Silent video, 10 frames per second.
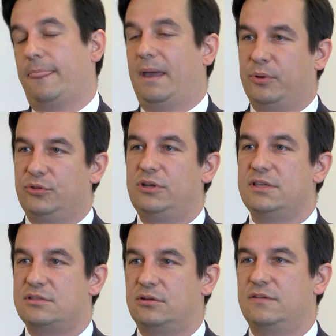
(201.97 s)
a po
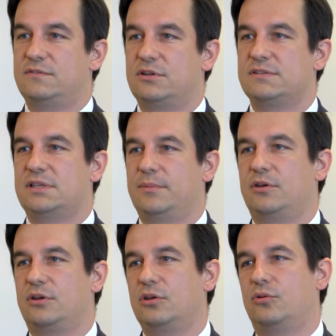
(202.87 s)
drugiej stronie wzrost
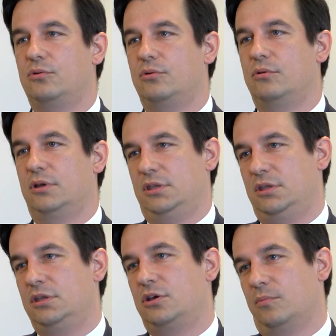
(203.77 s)
samego rynku
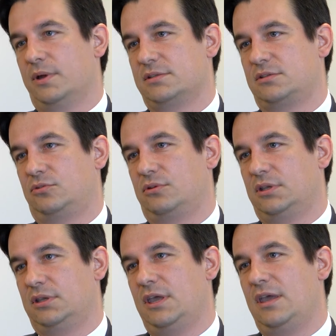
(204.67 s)
e-commerce,
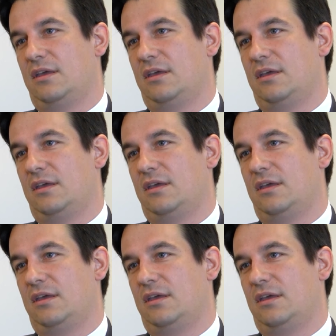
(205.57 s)
który